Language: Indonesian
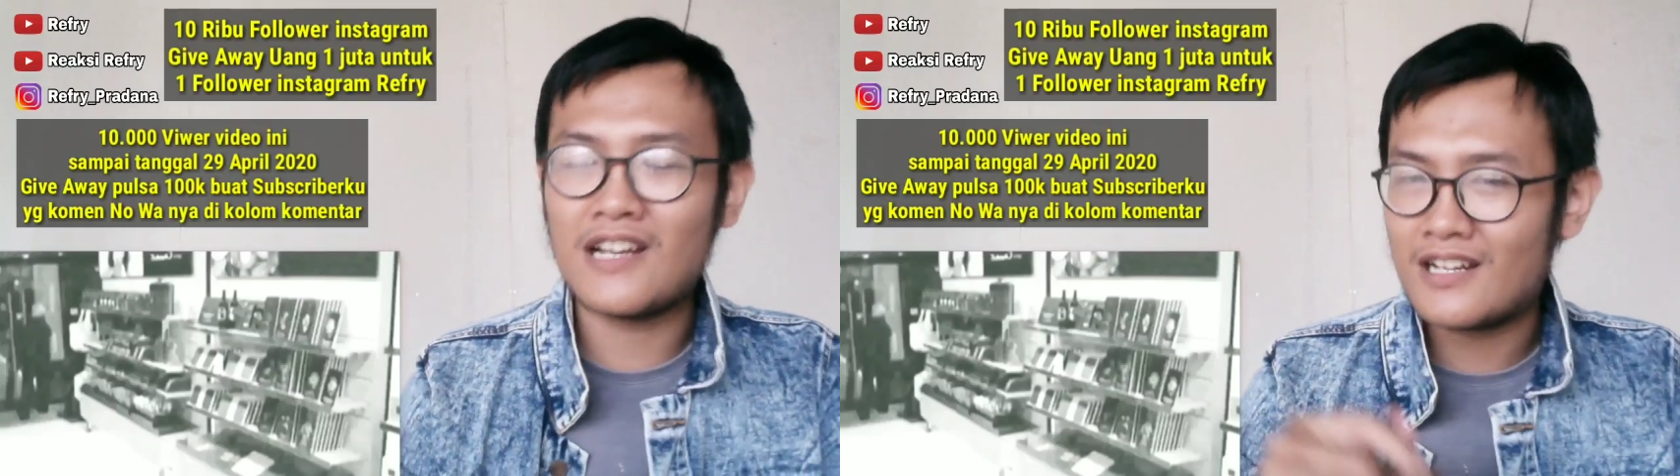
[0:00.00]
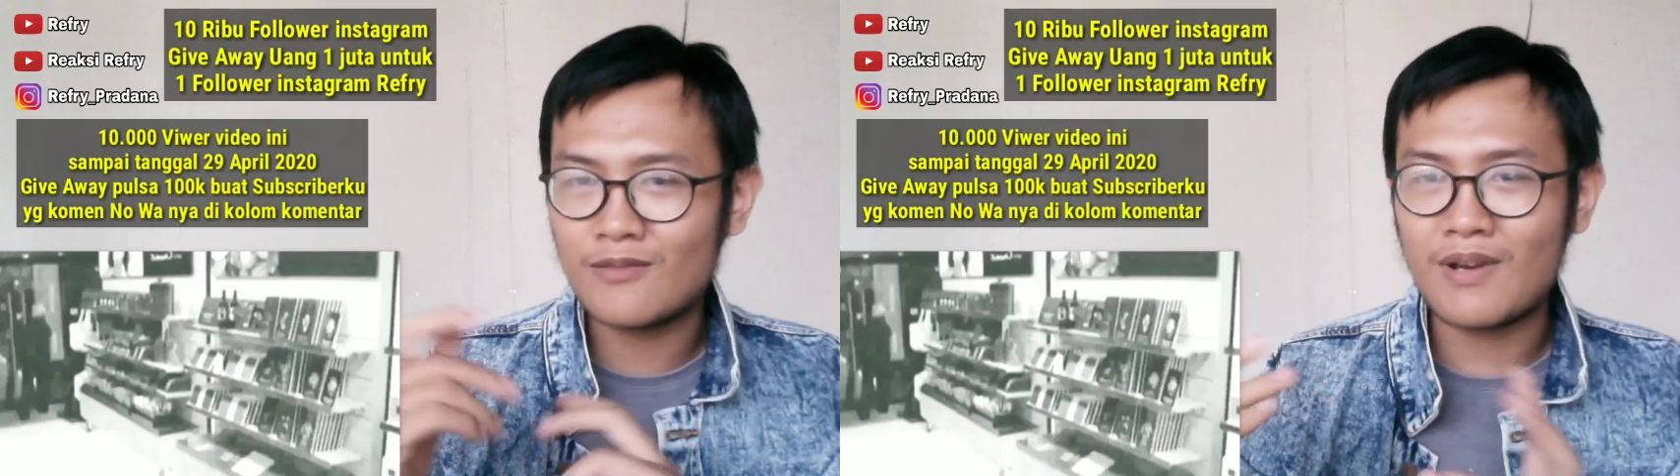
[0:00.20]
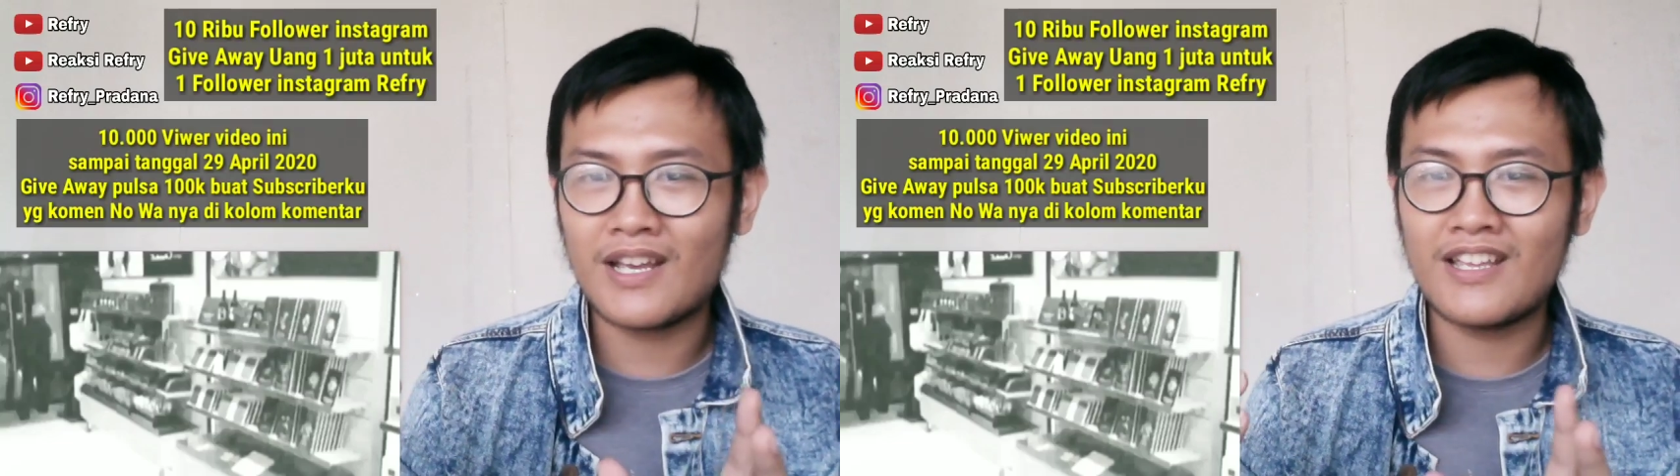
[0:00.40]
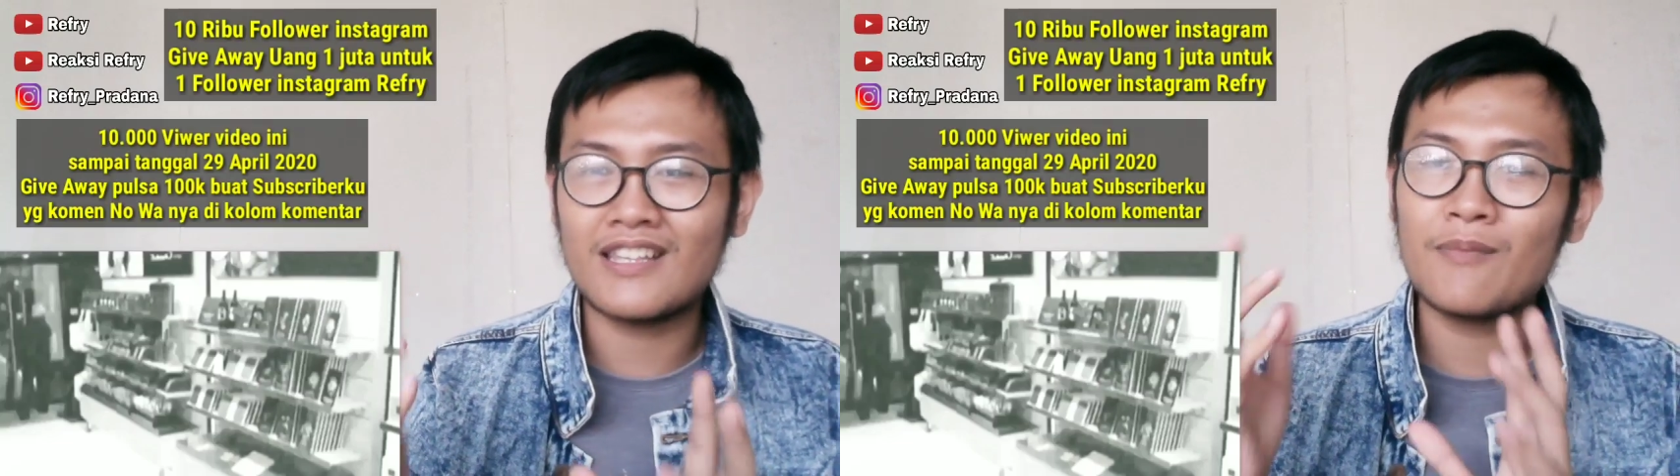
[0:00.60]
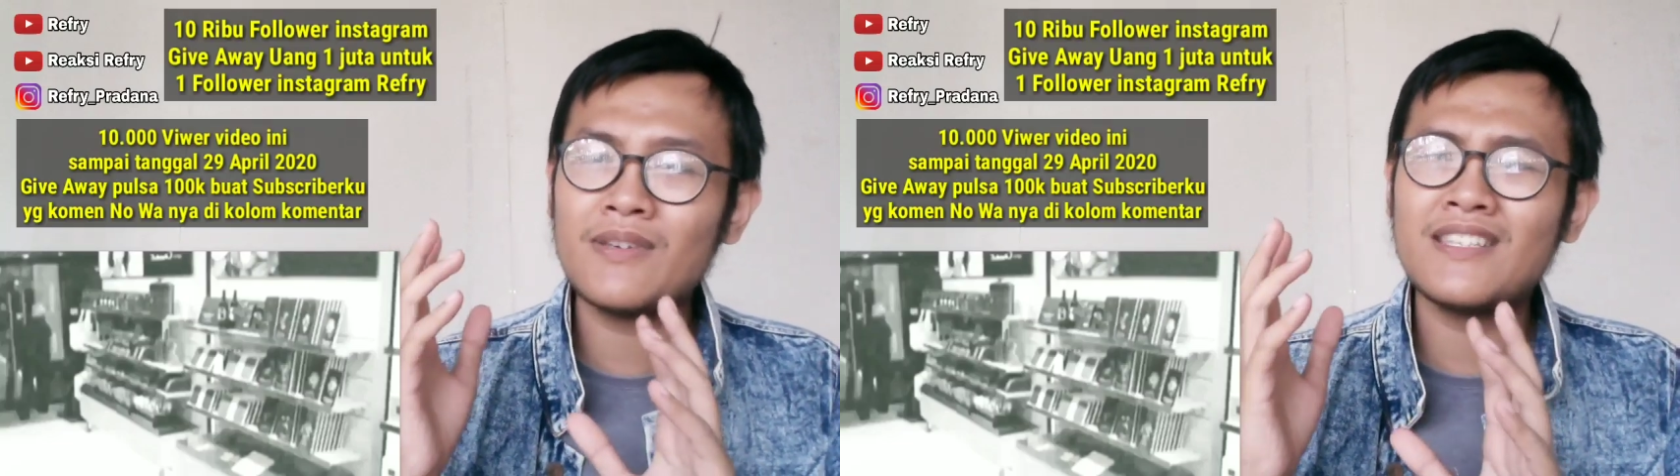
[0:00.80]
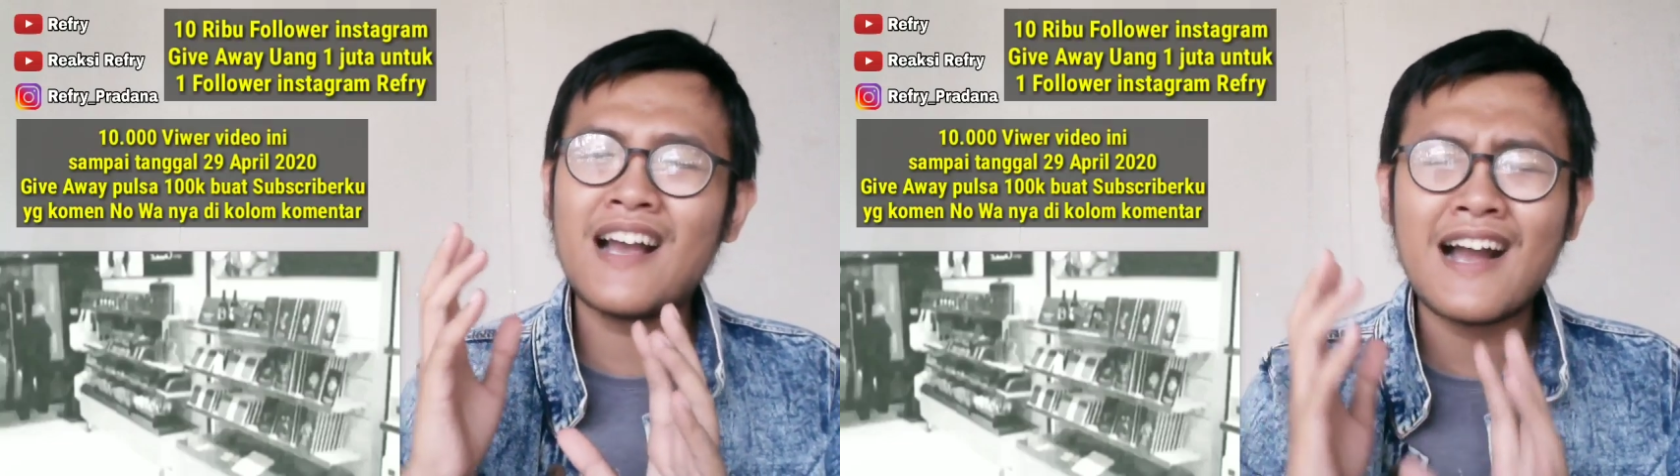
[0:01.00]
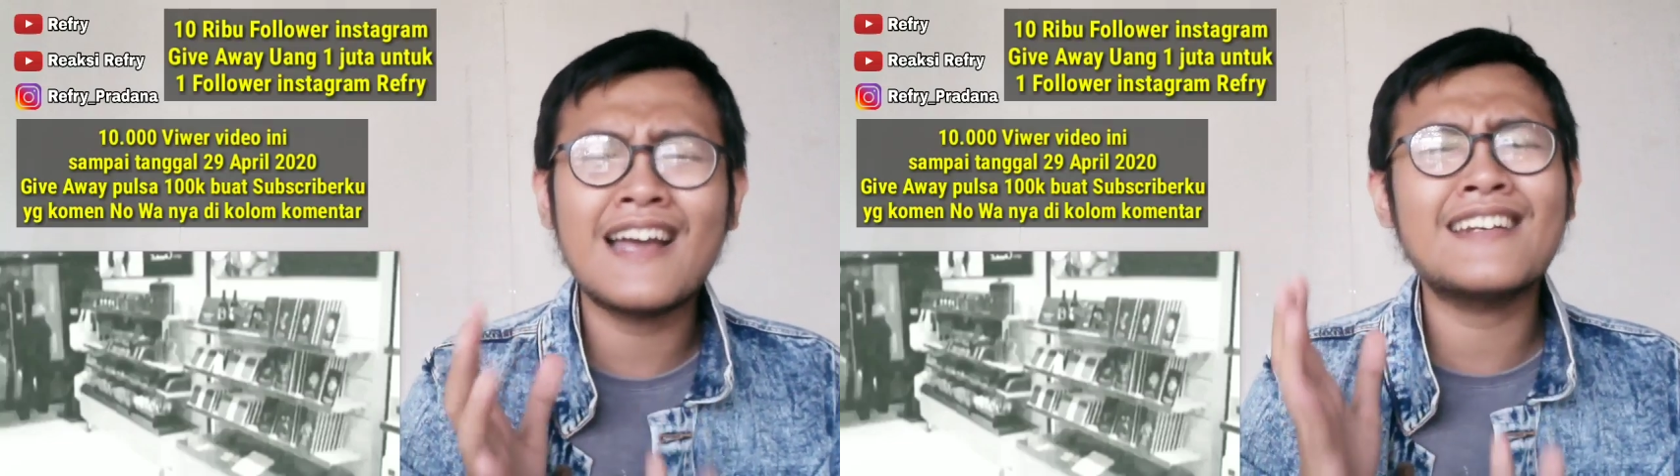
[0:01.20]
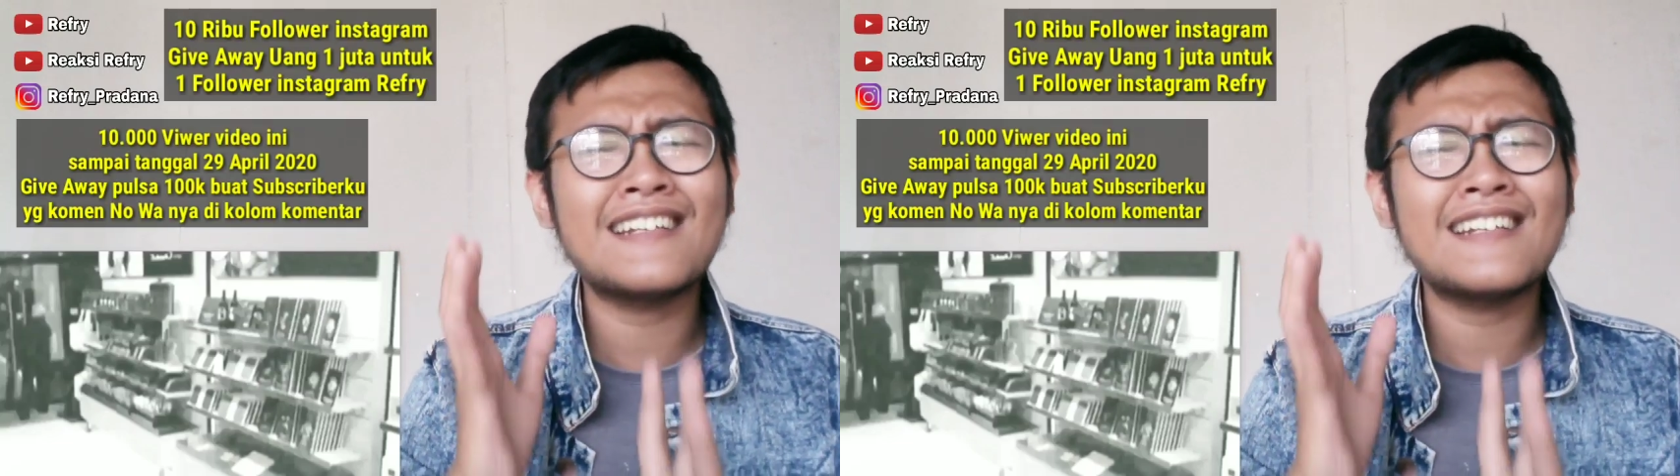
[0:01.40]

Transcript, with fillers: dan lain sebagainya tapi jangan